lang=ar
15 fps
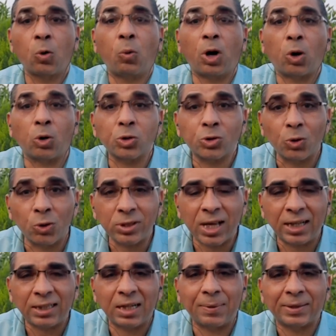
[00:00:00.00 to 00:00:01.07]

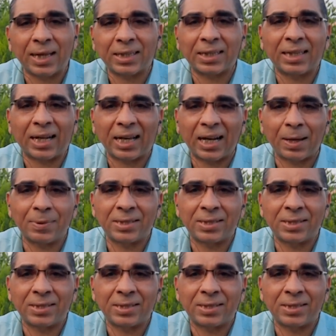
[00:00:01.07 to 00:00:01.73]
وخصوصا النباتات الداخليه